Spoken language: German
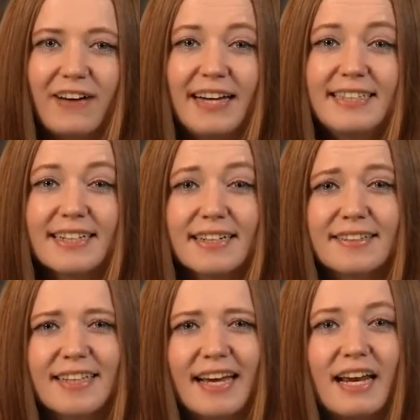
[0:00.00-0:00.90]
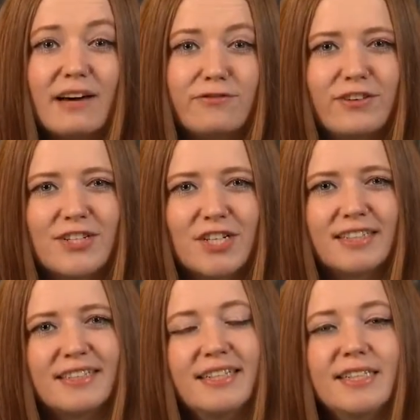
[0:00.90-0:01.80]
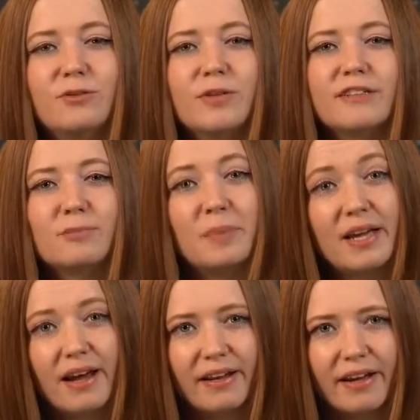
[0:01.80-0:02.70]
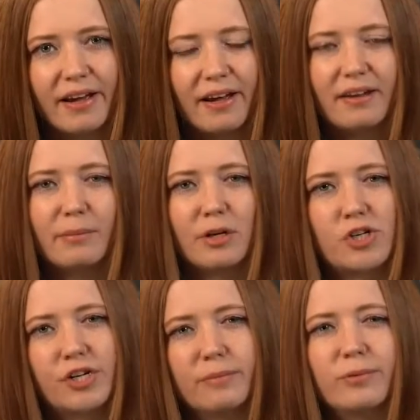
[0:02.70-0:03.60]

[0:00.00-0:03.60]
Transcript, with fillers: weiteres Killer-Feature sind die USB-Eingänge an der Maschine